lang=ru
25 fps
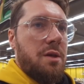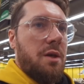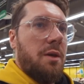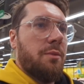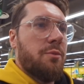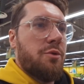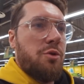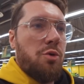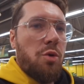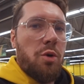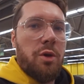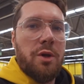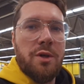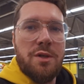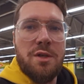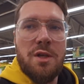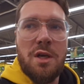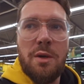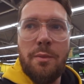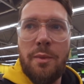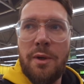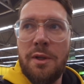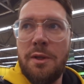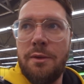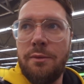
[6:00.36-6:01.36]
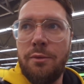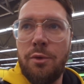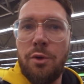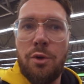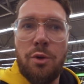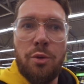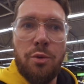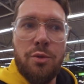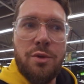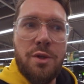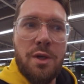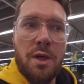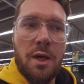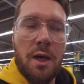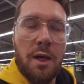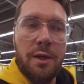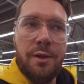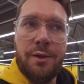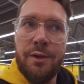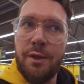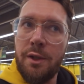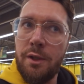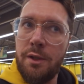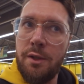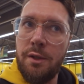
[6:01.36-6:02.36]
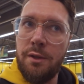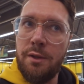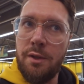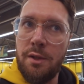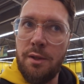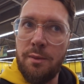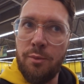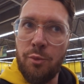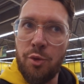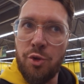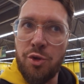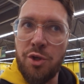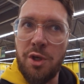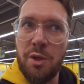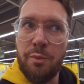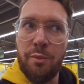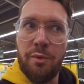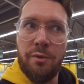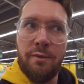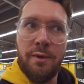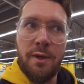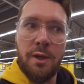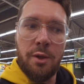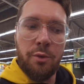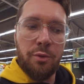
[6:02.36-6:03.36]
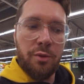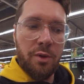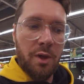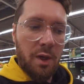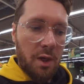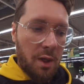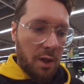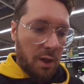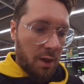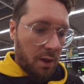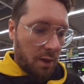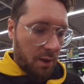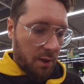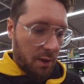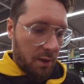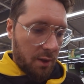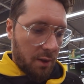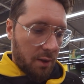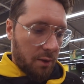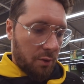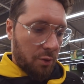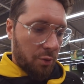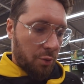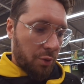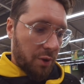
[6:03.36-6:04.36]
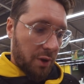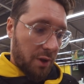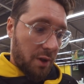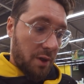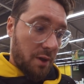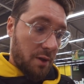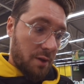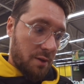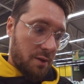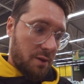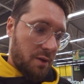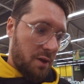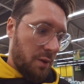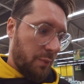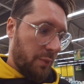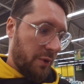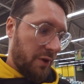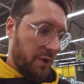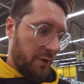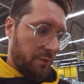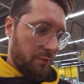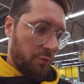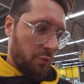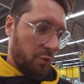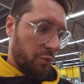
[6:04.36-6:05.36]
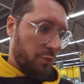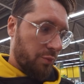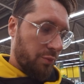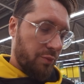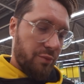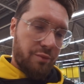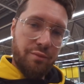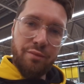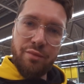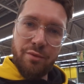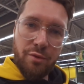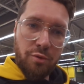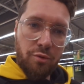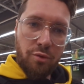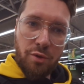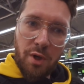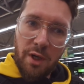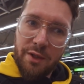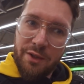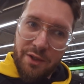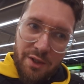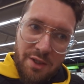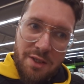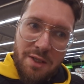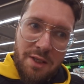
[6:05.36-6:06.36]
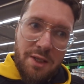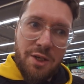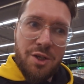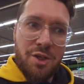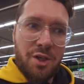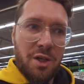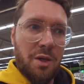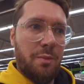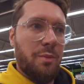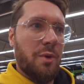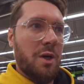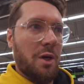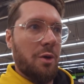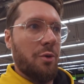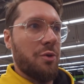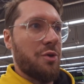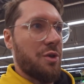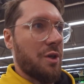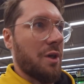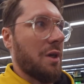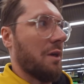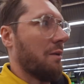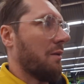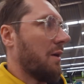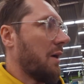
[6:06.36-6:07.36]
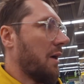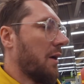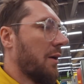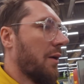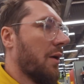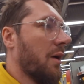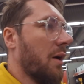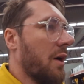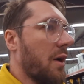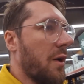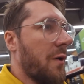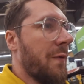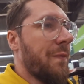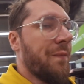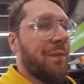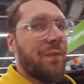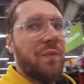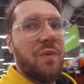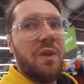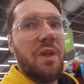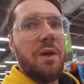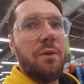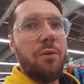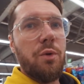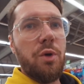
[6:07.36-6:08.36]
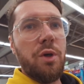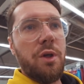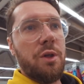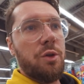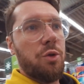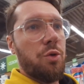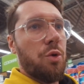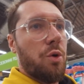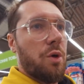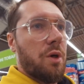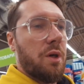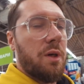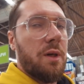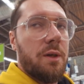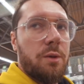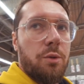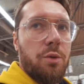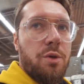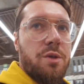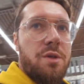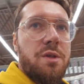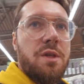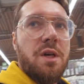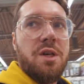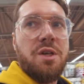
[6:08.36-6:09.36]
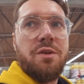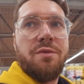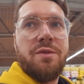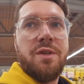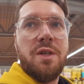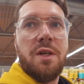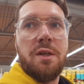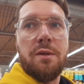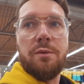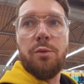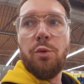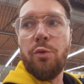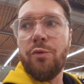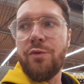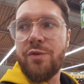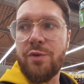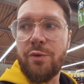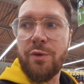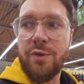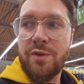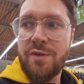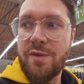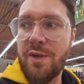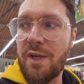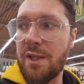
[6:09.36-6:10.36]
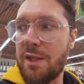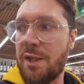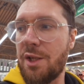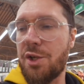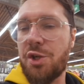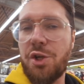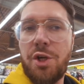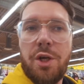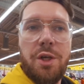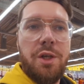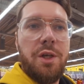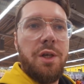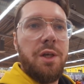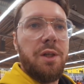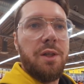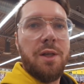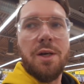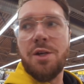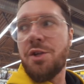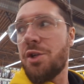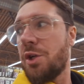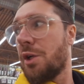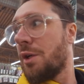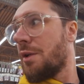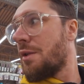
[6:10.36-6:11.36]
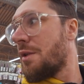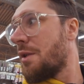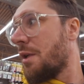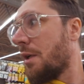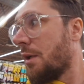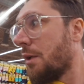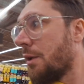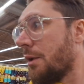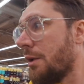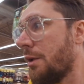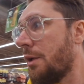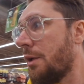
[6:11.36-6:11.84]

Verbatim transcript: тем, сколько зарабатывают люди, они какие-то немножко бывают, ну, такие, типа, ну, ну как-то слишком, короче говоря довольно дорого. То есть даже в, ну, в вот соотношении наших цен